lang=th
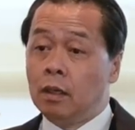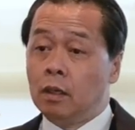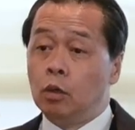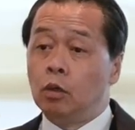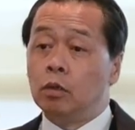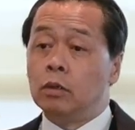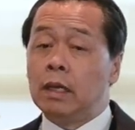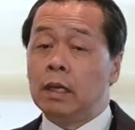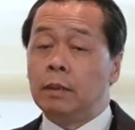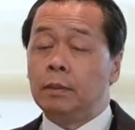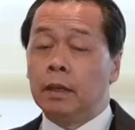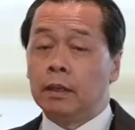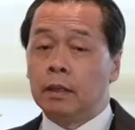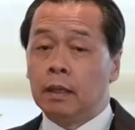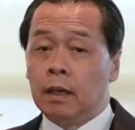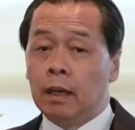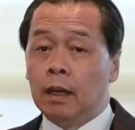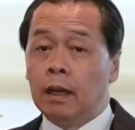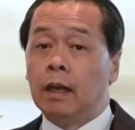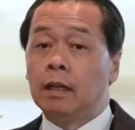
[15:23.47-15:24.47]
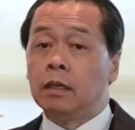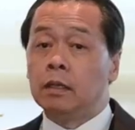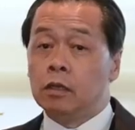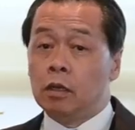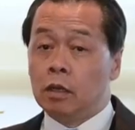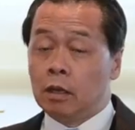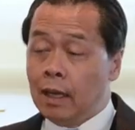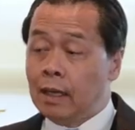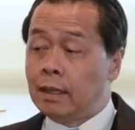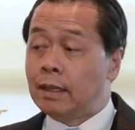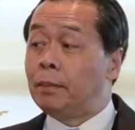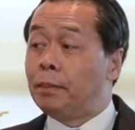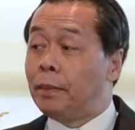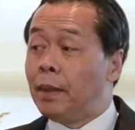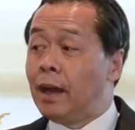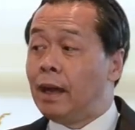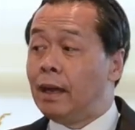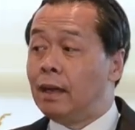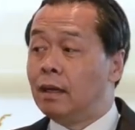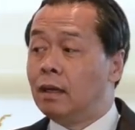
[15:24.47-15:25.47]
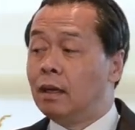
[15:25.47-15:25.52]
กรุงเทพกับธนาคารกสิกรไทยทำได้